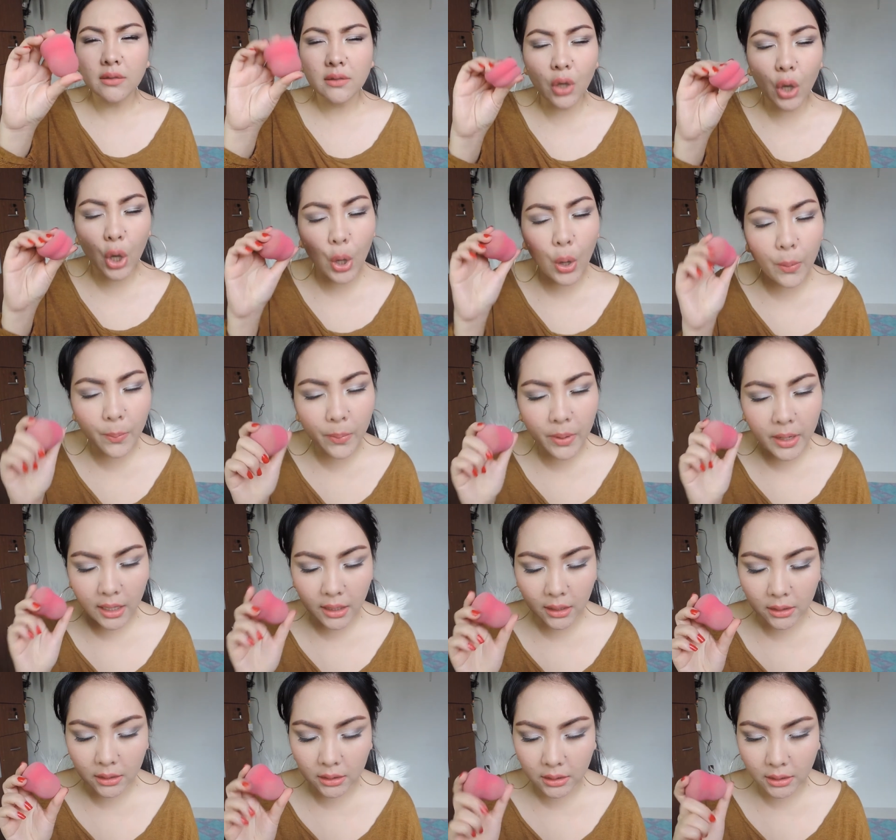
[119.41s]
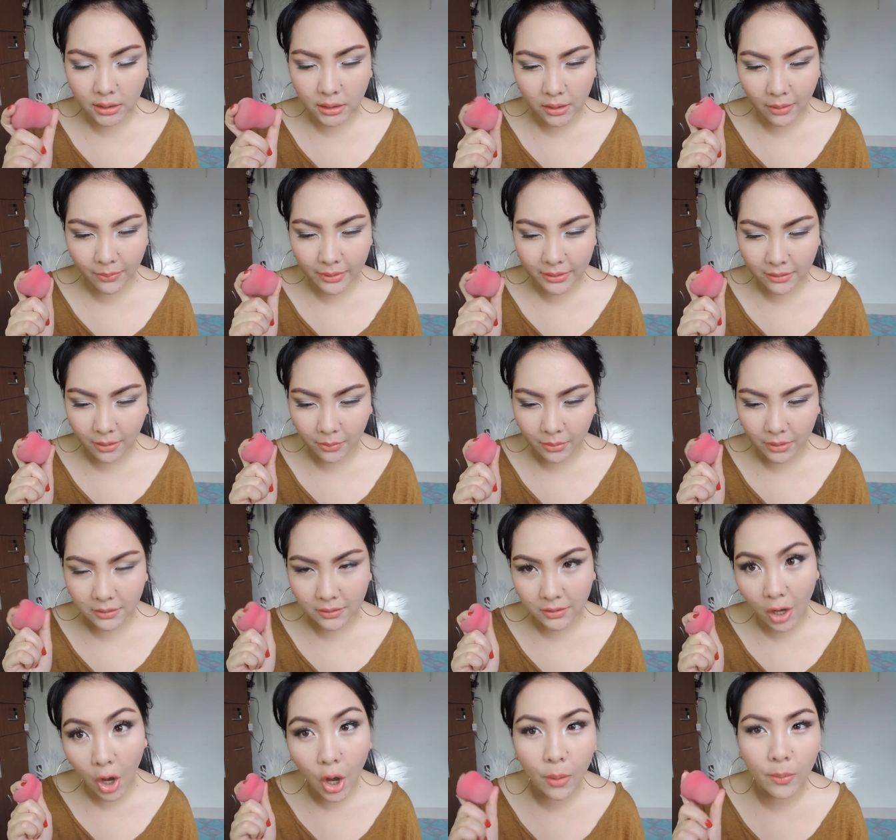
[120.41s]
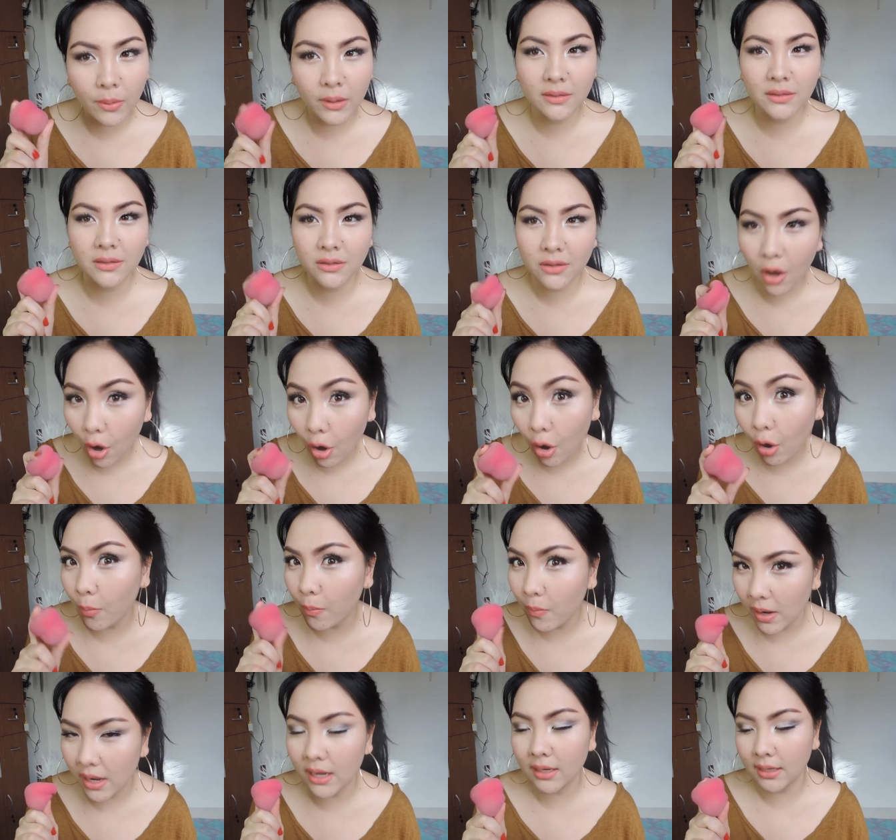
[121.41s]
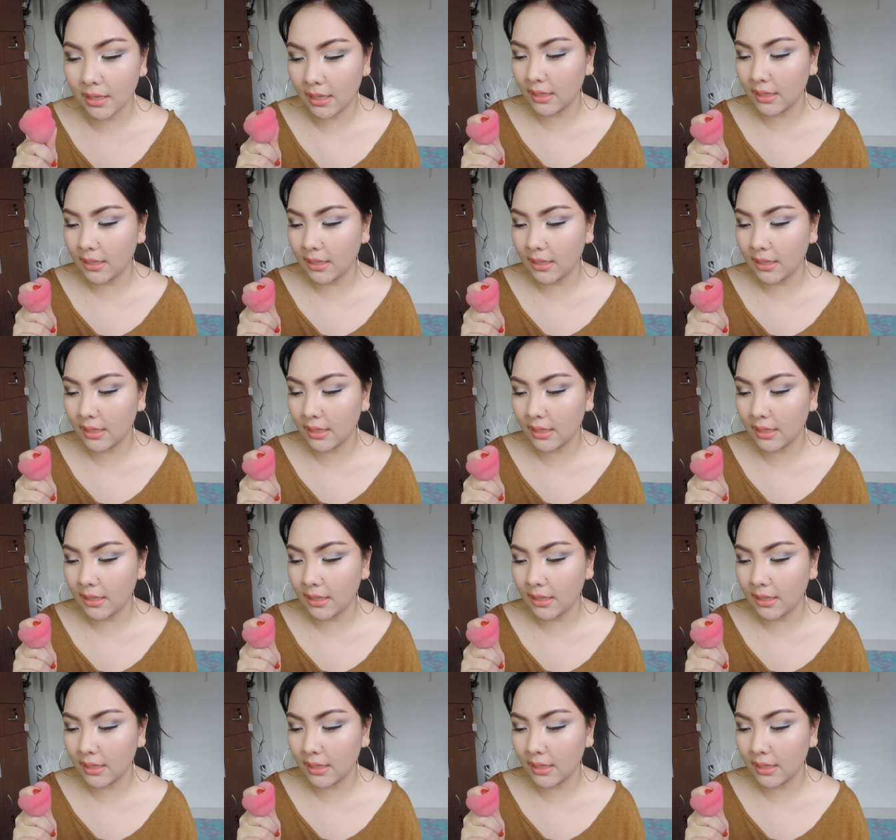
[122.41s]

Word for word: sobrang, sobra, sobra, sobra, sobrang